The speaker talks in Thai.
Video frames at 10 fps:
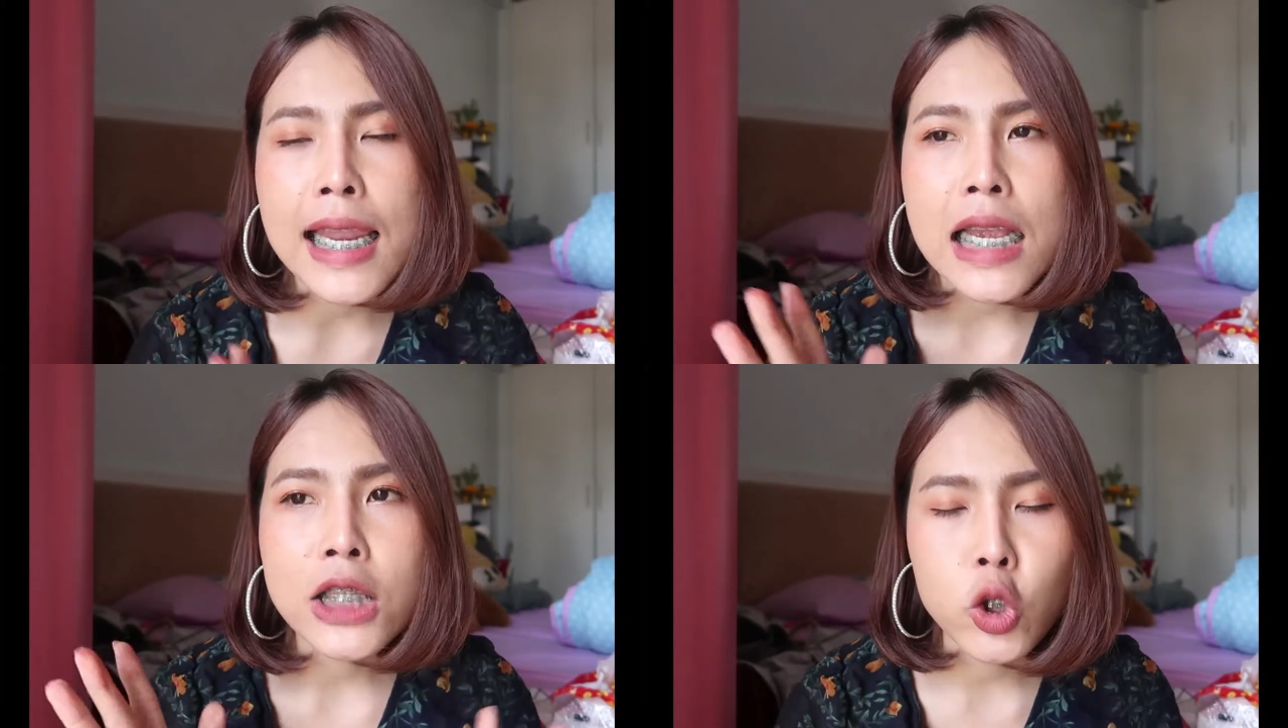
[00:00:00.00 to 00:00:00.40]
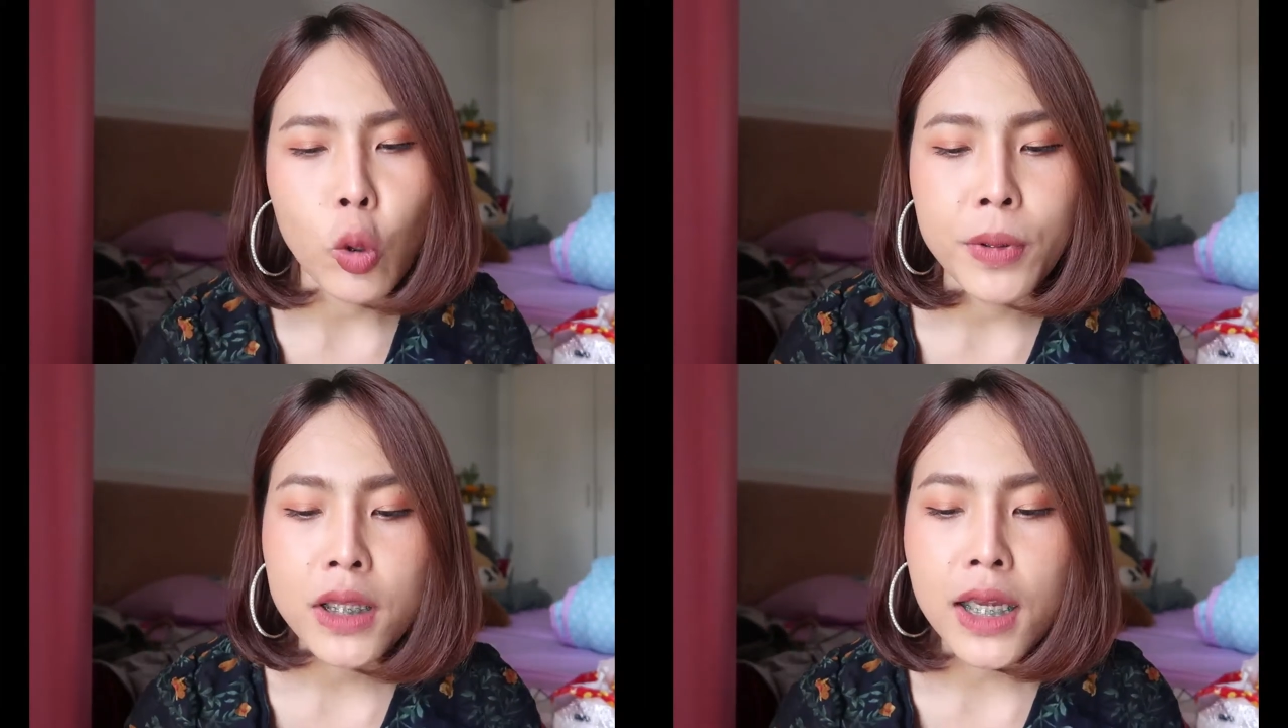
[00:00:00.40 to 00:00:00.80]
เรียนจ
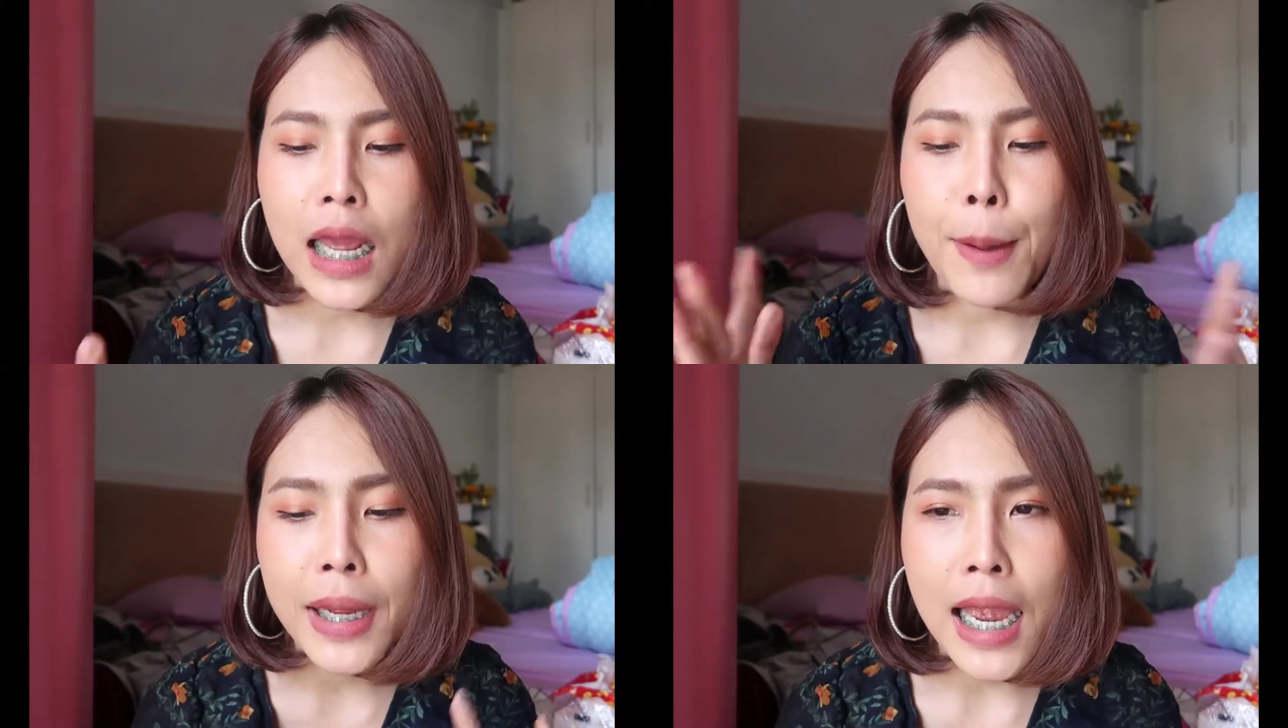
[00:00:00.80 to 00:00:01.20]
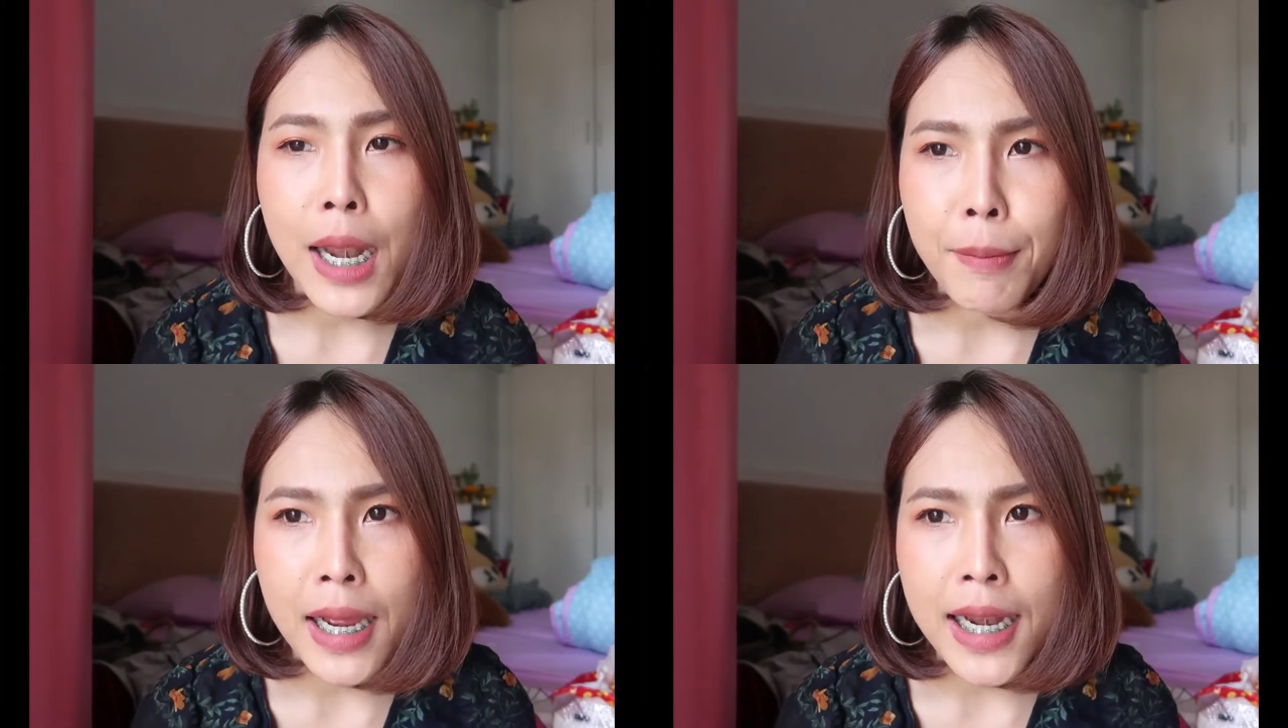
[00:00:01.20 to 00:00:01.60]
บตั้งแต่ทำงา
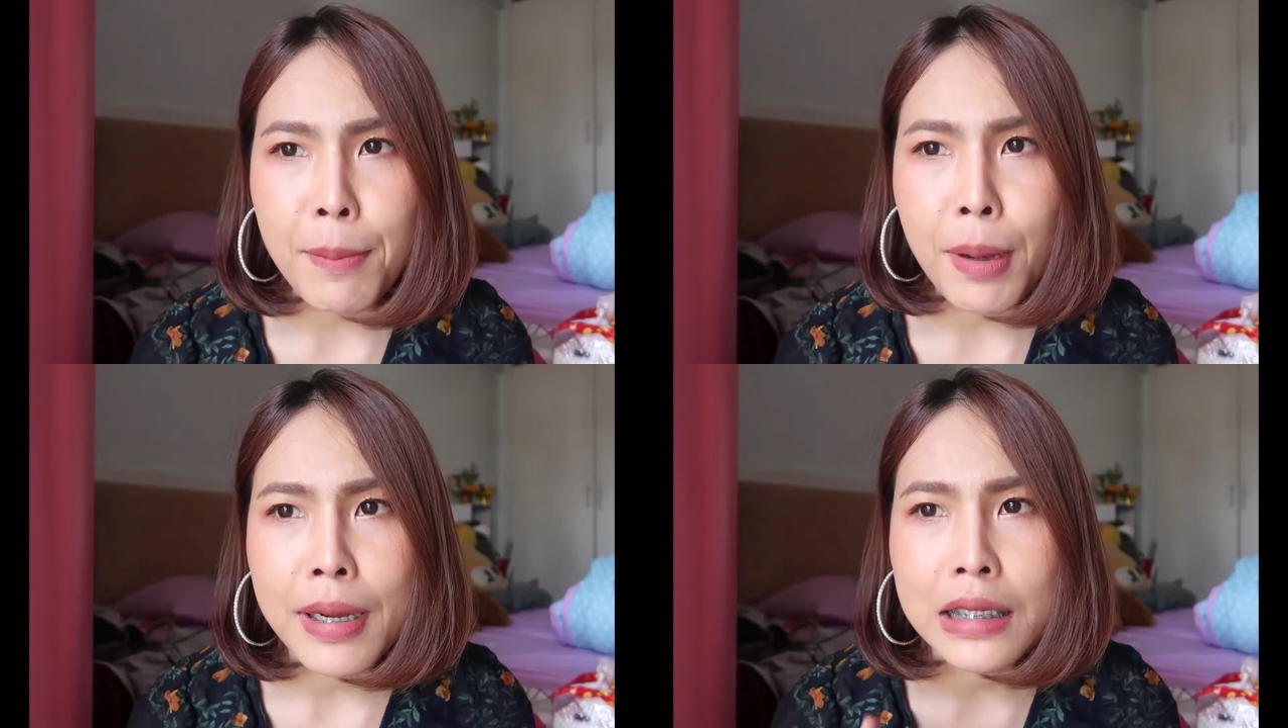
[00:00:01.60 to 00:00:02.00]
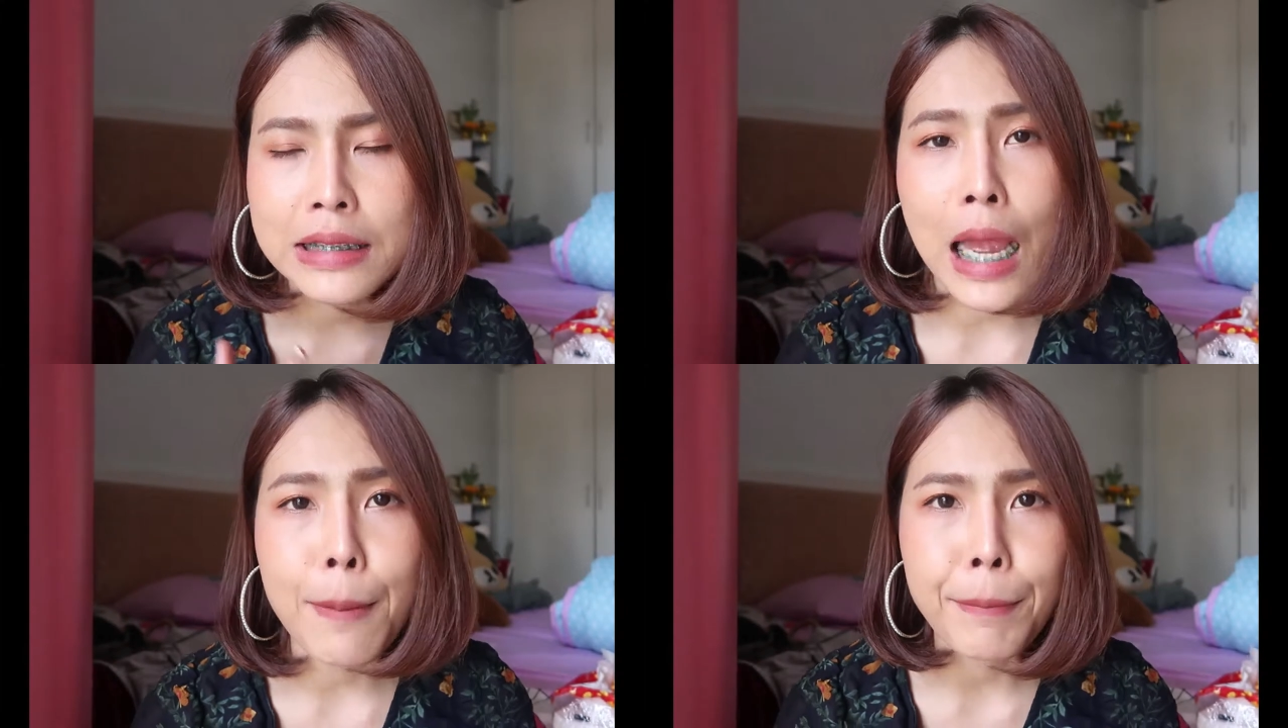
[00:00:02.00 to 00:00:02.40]
นมาได้ประมาณ
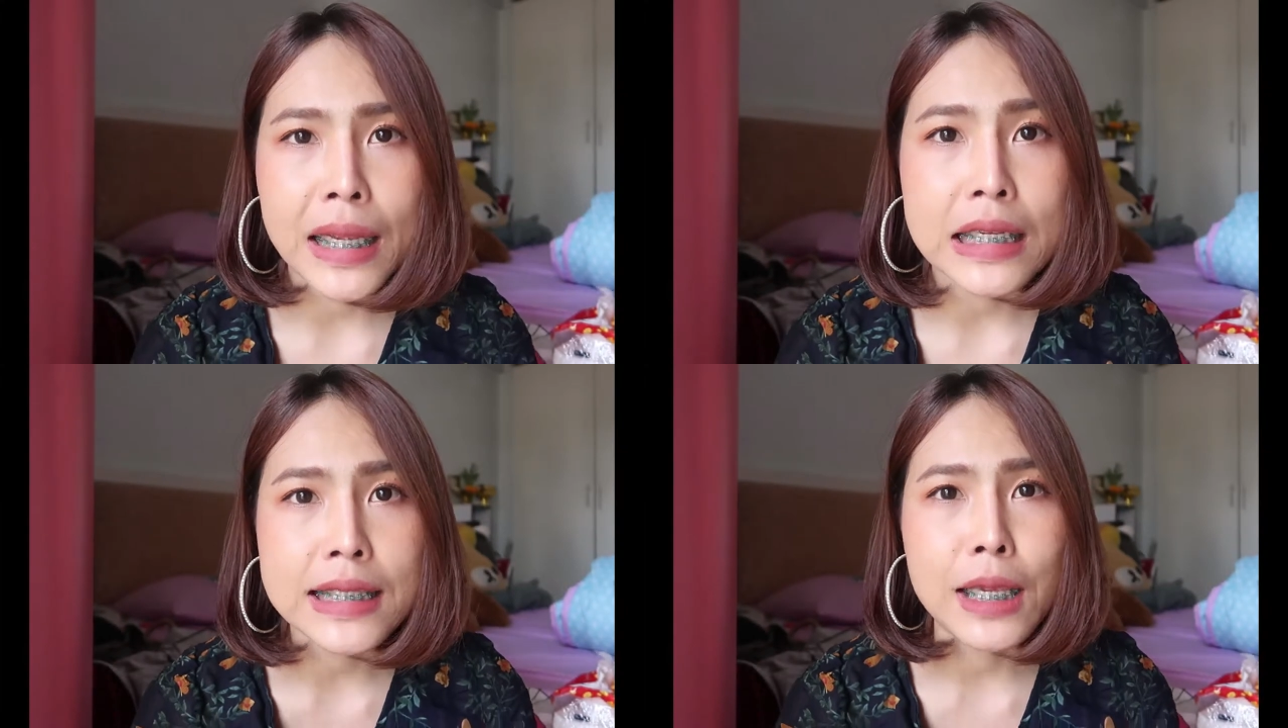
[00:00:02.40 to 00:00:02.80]
3ปี